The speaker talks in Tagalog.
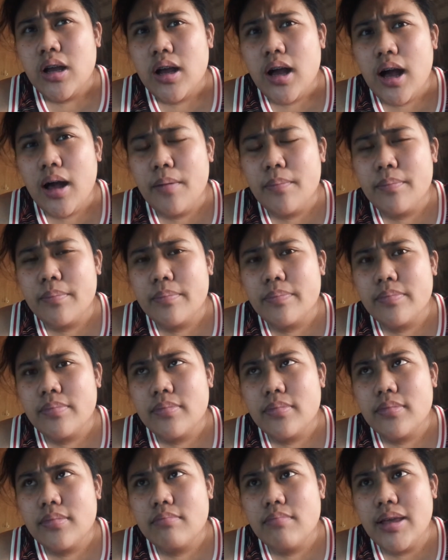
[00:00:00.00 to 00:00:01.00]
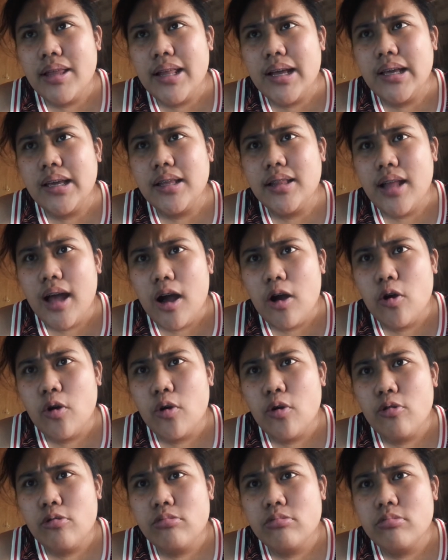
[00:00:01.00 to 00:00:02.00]
Um, may nakita
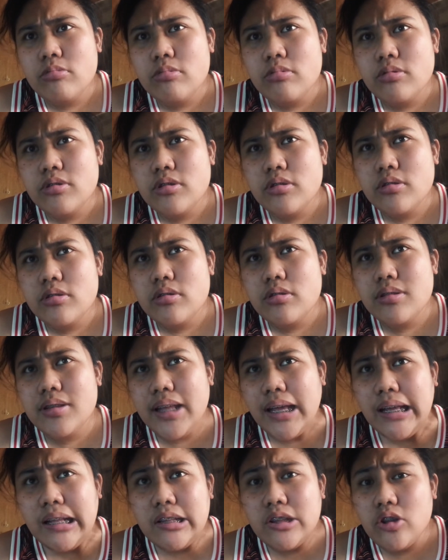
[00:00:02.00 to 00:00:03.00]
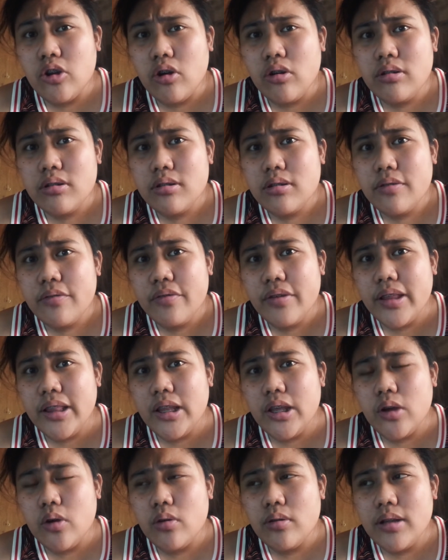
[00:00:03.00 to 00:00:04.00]
akong TikTok
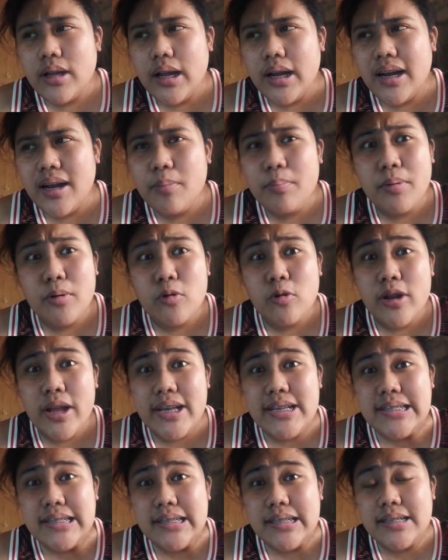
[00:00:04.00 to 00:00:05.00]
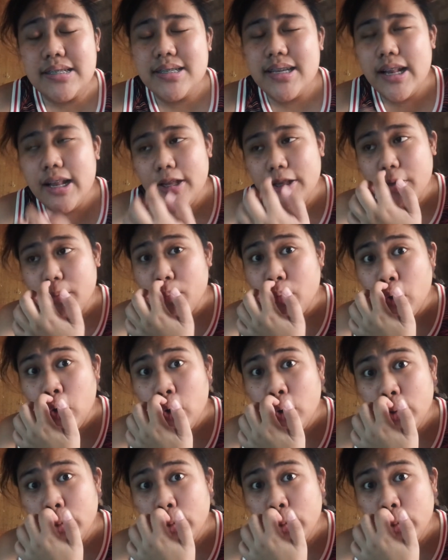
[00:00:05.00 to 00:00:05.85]
video na nagpakulay sila ng buhok.